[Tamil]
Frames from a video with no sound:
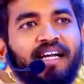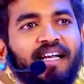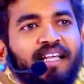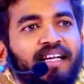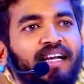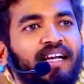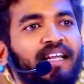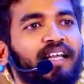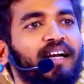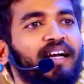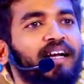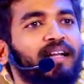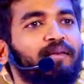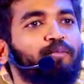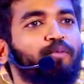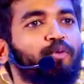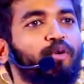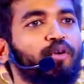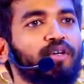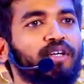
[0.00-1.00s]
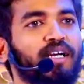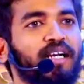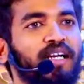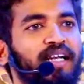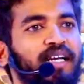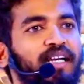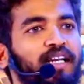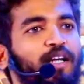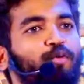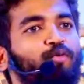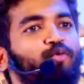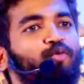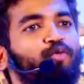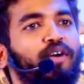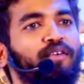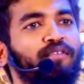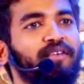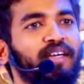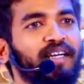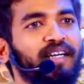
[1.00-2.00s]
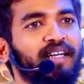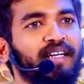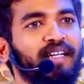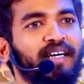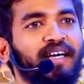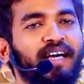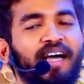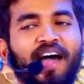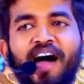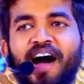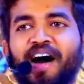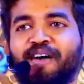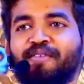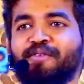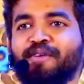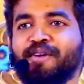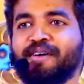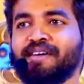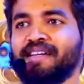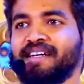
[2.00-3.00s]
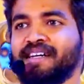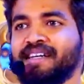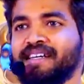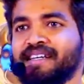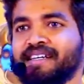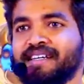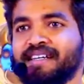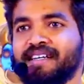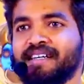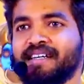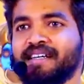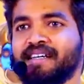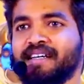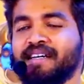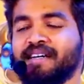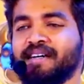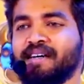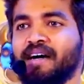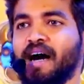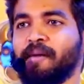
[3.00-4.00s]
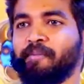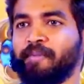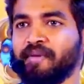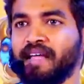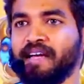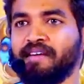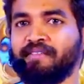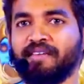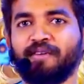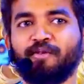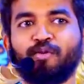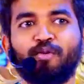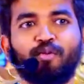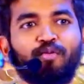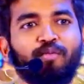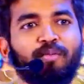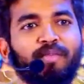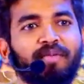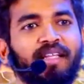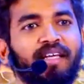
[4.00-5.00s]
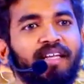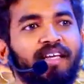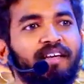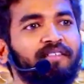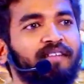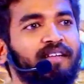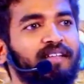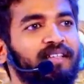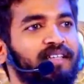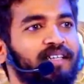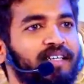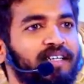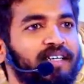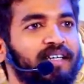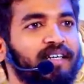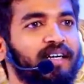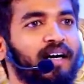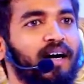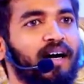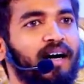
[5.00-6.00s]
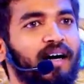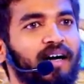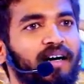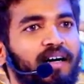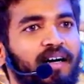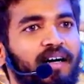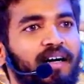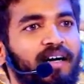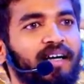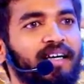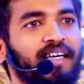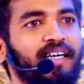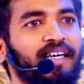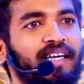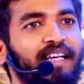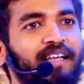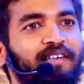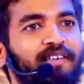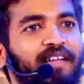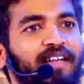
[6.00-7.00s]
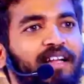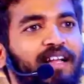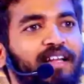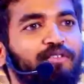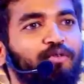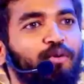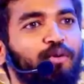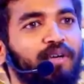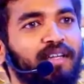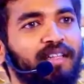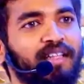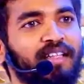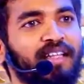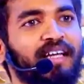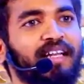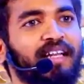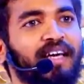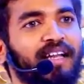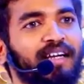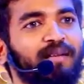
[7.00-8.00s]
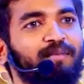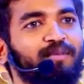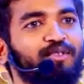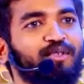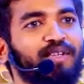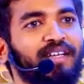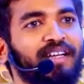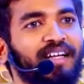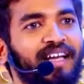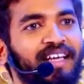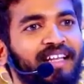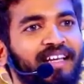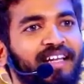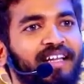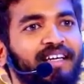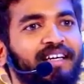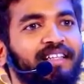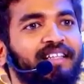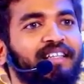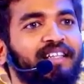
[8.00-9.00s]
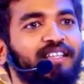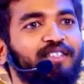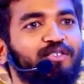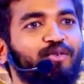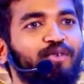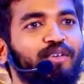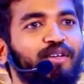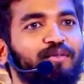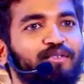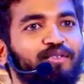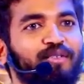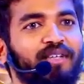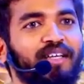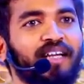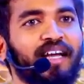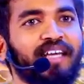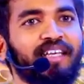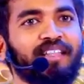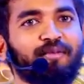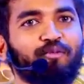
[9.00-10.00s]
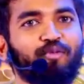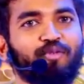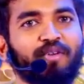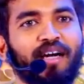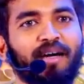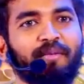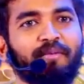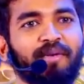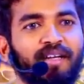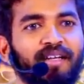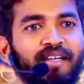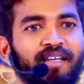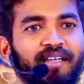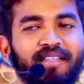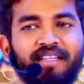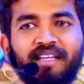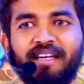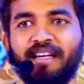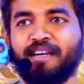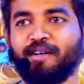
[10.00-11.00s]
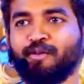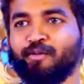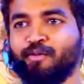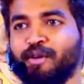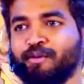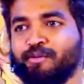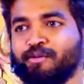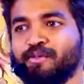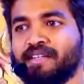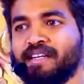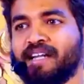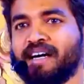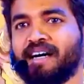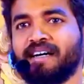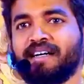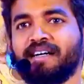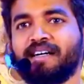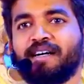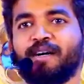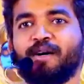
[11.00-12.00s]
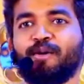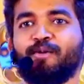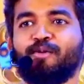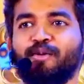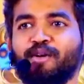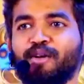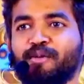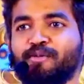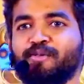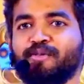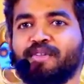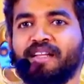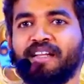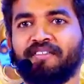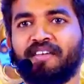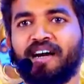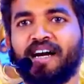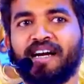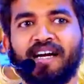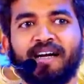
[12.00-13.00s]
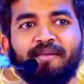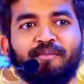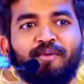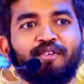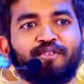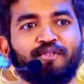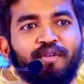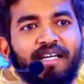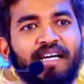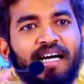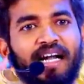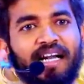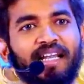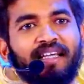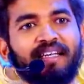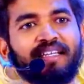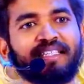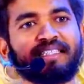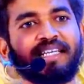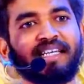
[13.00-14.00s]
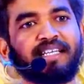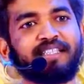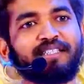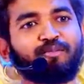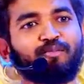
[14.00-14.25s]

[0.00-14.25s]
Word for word: கலர் கலரான பொருட்கள் என்ன உணவு என்ன அவ்வளோ இருக்குது அப்போ தான் இவனுக்கு ஒரு உண்மை தெரிய வருது ஆஹா கீழே இவ்வளோ நாள் சொர்க்கத்தை தான் நரகம்னு சொல்லியிருக்காங்க நரகத்தை தான் சொர்க்கம்னு சொல்லியிருக்காங்க இந்த முட்டா புயலுங்களுக்கு தெரியலன்ட்டு உள்ளே போந்துட்டான் உள்ளே போகுந்தானே வாடா அப்போன்னு சொல்லி கலரு சேஞ்சு